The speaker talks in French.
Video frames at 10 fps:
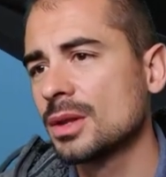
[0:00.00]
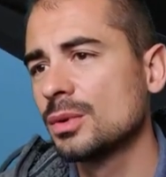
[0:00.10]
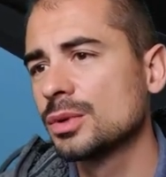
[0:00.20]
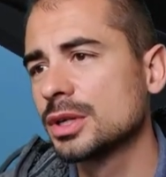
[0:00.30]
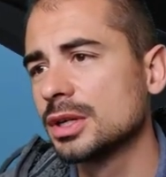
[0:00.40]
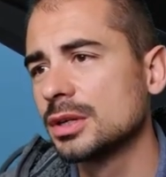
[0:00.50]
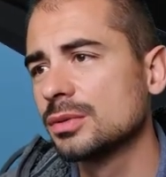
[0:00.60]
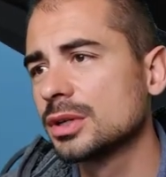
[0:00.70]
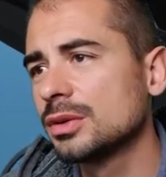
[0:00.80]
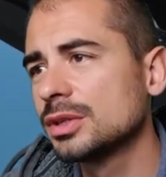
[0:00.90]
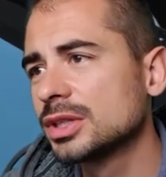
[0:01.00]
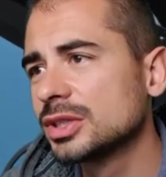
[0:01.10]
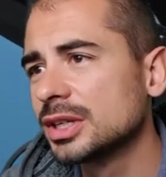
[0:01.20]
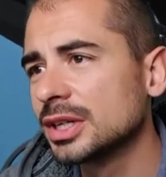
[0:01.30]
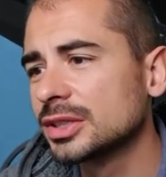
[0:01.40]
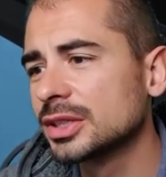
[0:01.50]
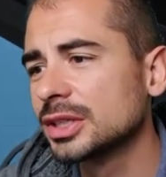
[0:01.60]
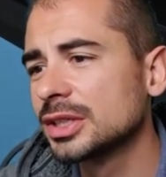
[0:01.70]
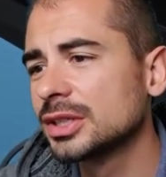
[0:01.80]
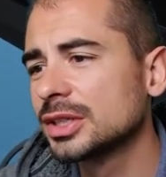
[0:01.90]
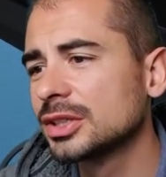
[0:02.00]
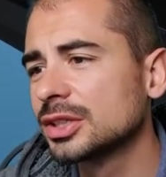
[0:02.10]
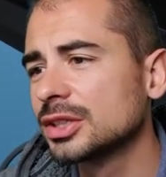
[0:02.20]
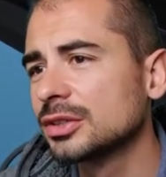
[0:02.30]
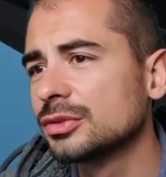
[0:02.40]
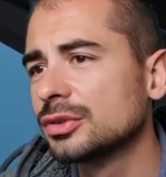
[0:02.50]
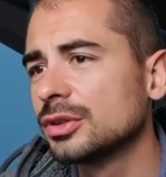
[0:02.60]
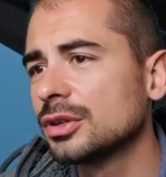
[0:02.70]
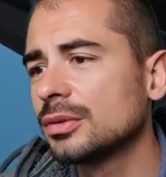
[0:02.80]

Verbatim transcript: Ok, donc là on accélère très très très très fort.